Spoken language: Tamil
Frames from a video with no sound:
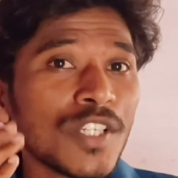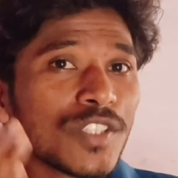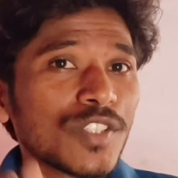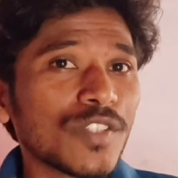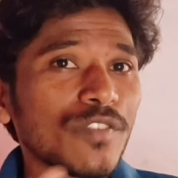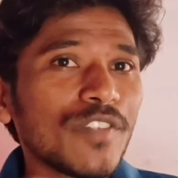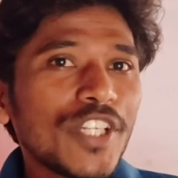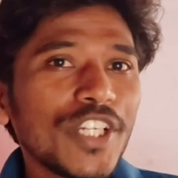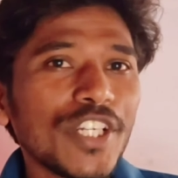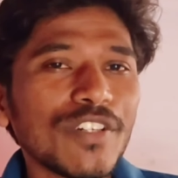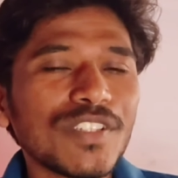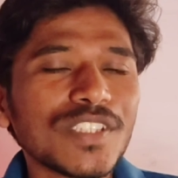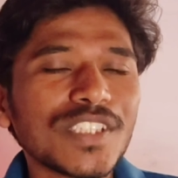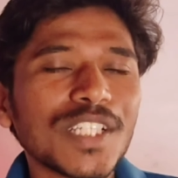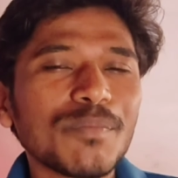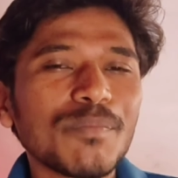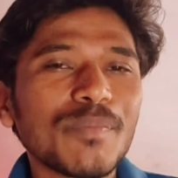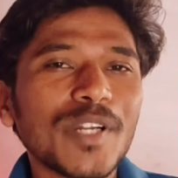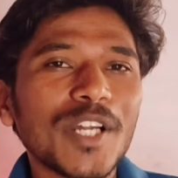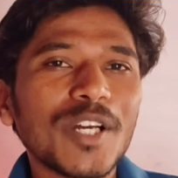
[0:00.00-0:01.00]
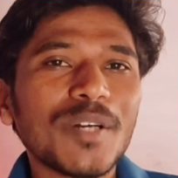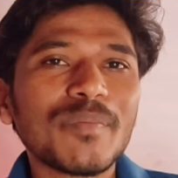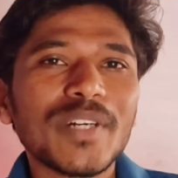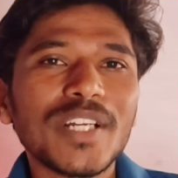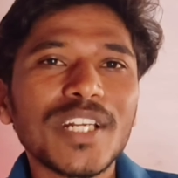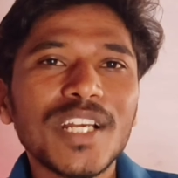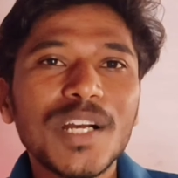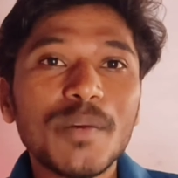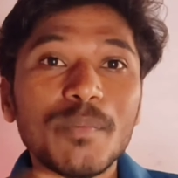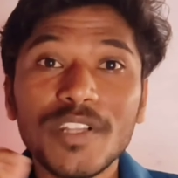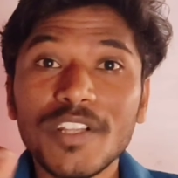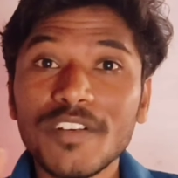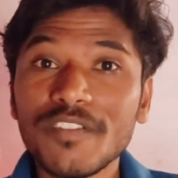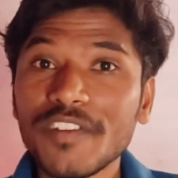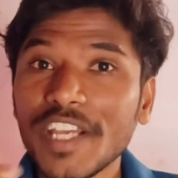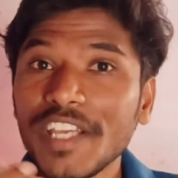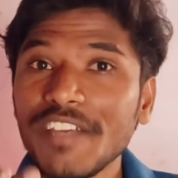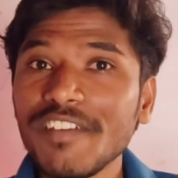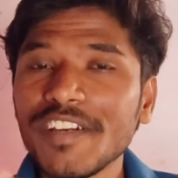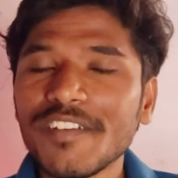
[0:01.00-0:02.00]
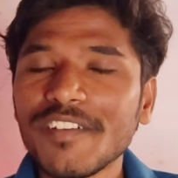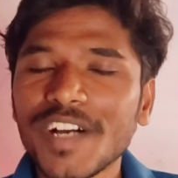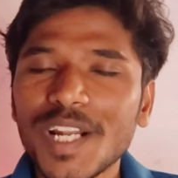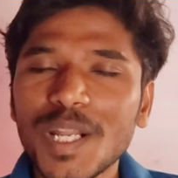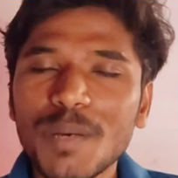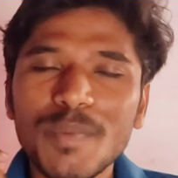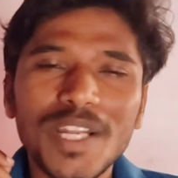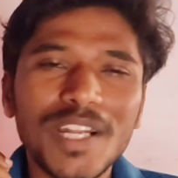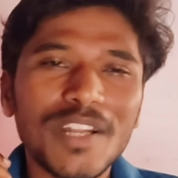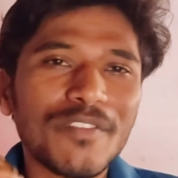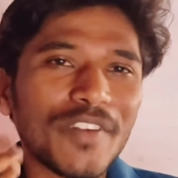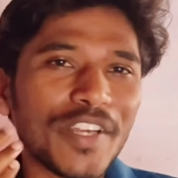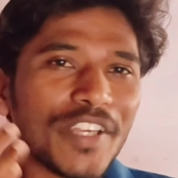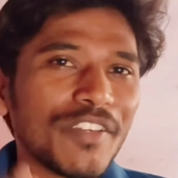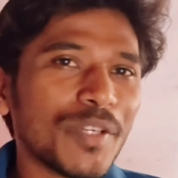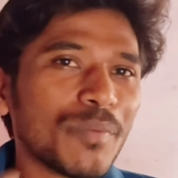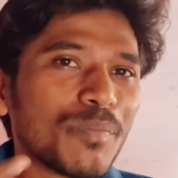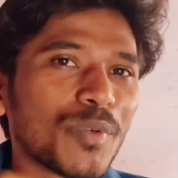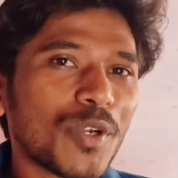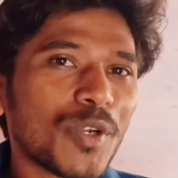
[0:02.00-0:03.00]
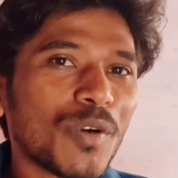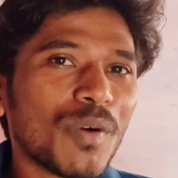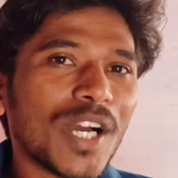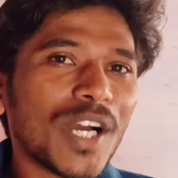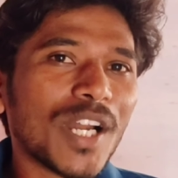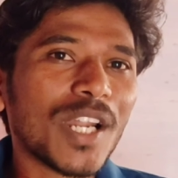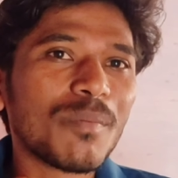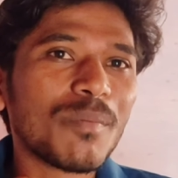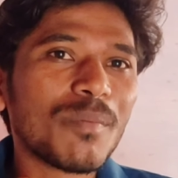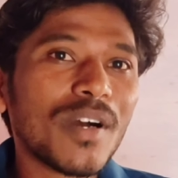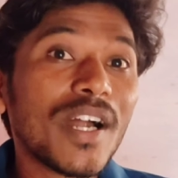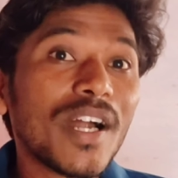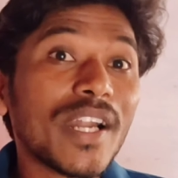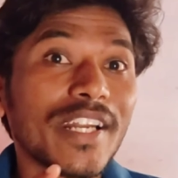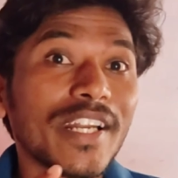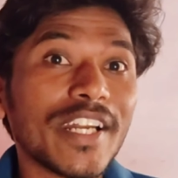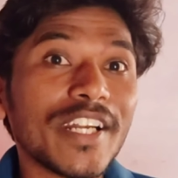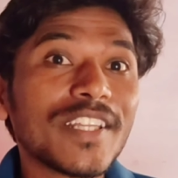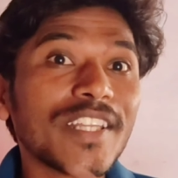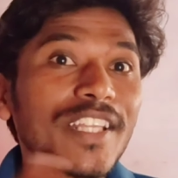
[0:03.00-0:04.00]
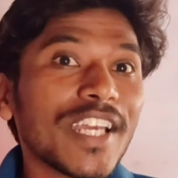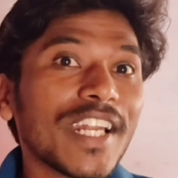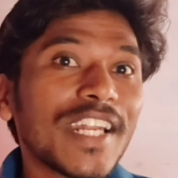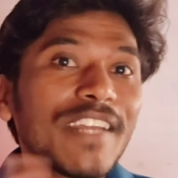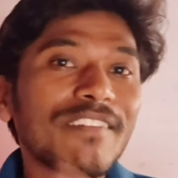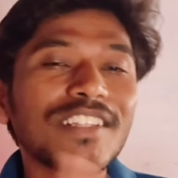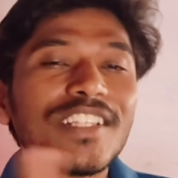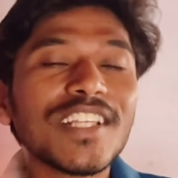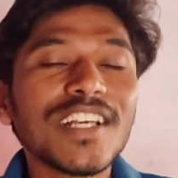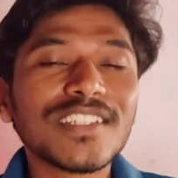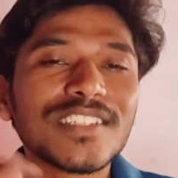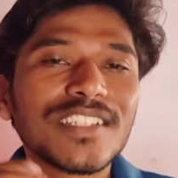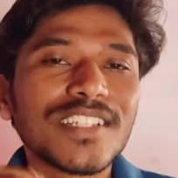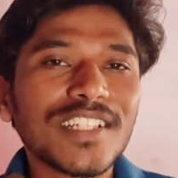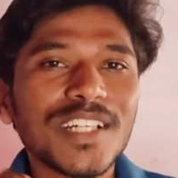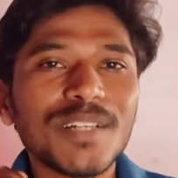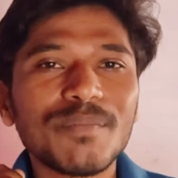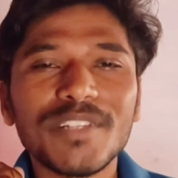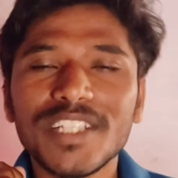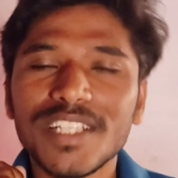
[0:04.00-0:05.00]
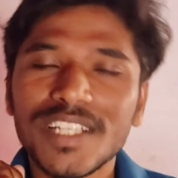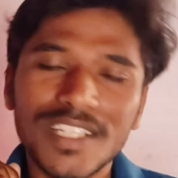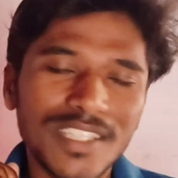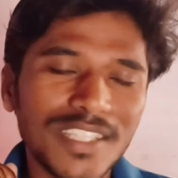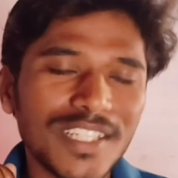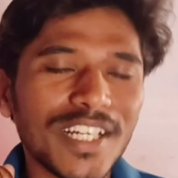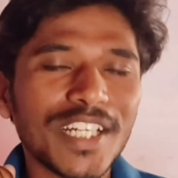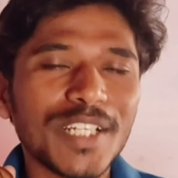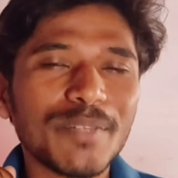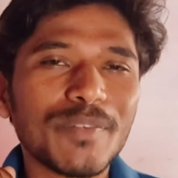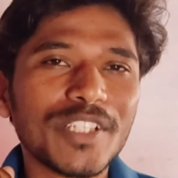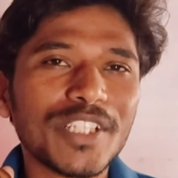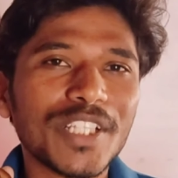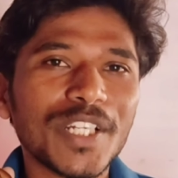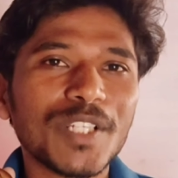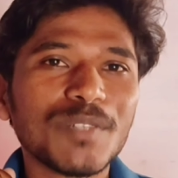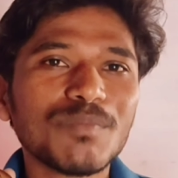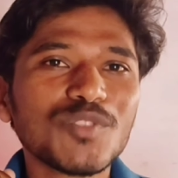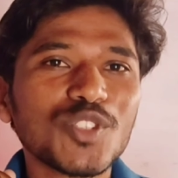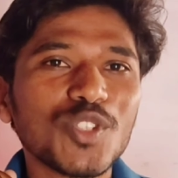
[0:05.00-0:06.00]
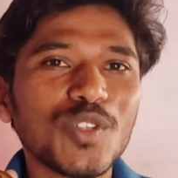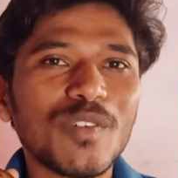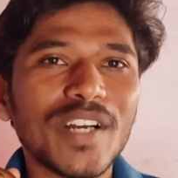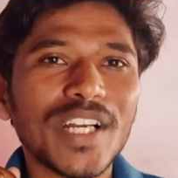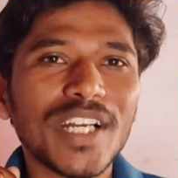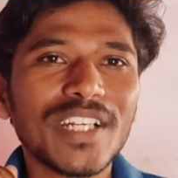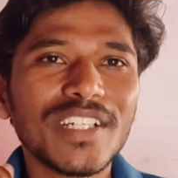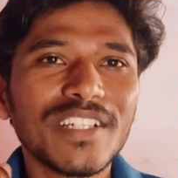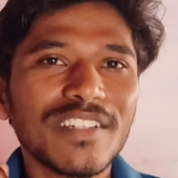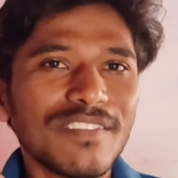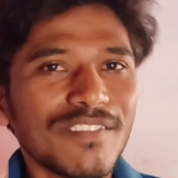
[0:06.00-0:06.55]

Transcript: ஸோ வீடியோ ஸ்கிப் பண்ணாமல் பாருங்கள் அப்போ தான் ஃபைவ் ஏ வாங்கலாமா இல்லை ஃபைவ் ஏ ப்ரோ வாங்கலாமா அண்ட் ரெண்டுத்துக்கு என்ன வித்தியாசம் இருக்குது அப்படிங்கிறது கண்டிப்பாக தெரியும் ஸோ வாங்க